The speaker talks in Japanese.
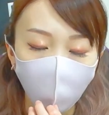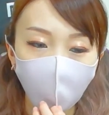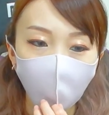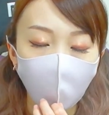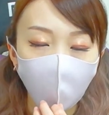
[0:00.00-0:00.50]
う
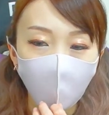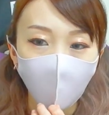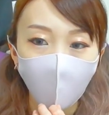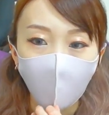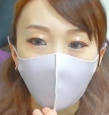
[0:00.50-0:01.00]
ん
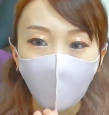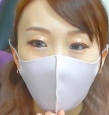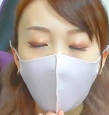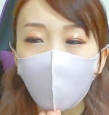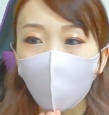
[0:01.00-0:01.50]

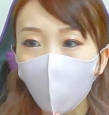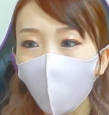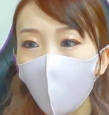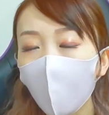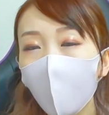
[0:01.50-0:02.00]
だけど
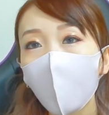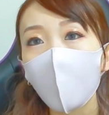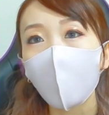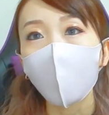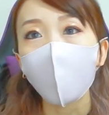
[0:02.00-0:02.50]
まあ
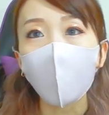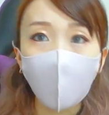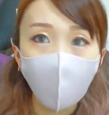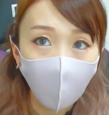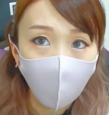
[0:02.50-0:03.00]

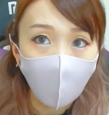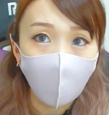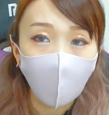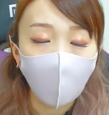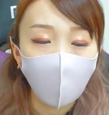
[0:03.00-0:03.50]
メインは
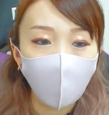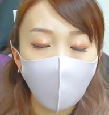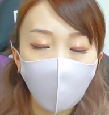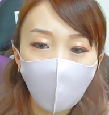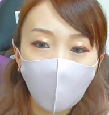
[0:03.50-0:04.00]
メインで
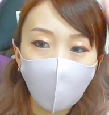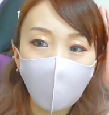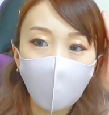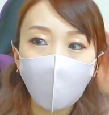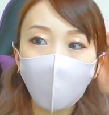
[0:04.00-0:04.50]
ちゃん
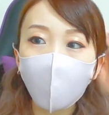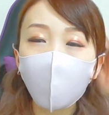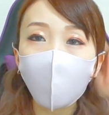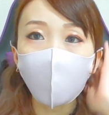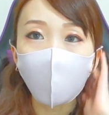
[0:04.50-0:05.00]
とやっていこ
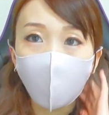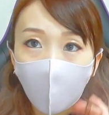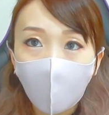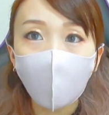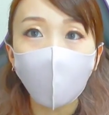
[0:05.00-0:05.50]
うと思うの
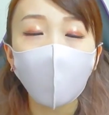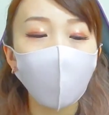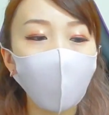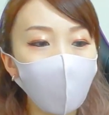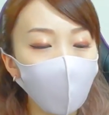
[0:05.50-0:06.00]
で、
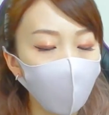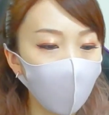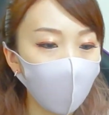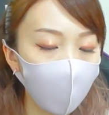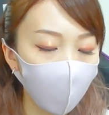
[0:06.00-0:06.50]
レドッカンバトル
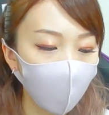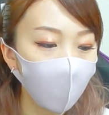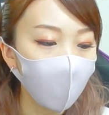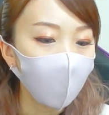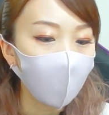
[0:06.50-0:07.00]
のやつも
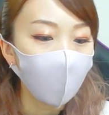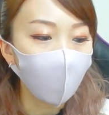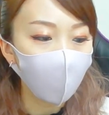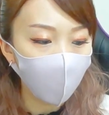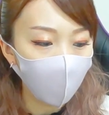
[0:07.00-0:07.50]

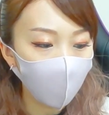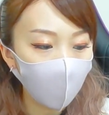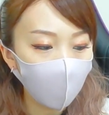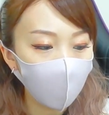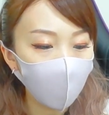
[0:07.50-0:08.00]
本数増
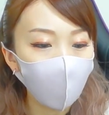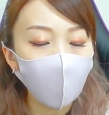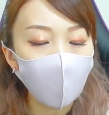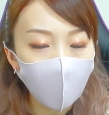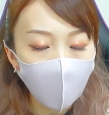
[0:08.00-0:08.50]
やしていこ
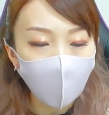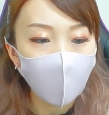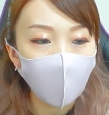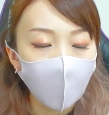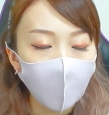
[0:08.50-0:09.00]
うかななん
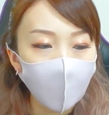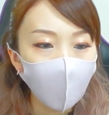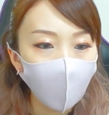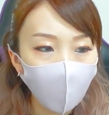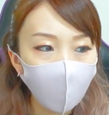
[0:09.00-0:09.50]
て
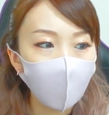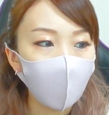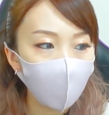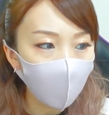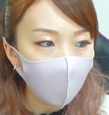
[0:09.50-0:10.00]
思って
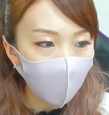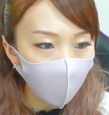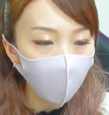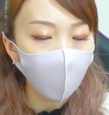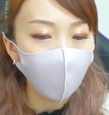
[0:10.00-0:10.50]
るんだけ
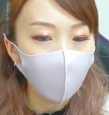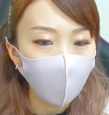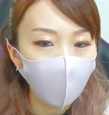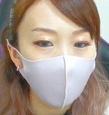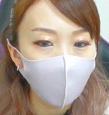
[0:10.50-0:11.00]
ど、
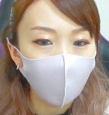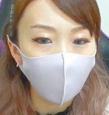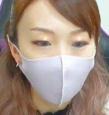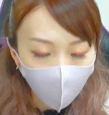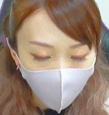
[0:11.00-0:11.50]

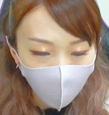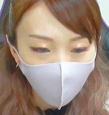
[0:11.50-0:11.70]
ちょっと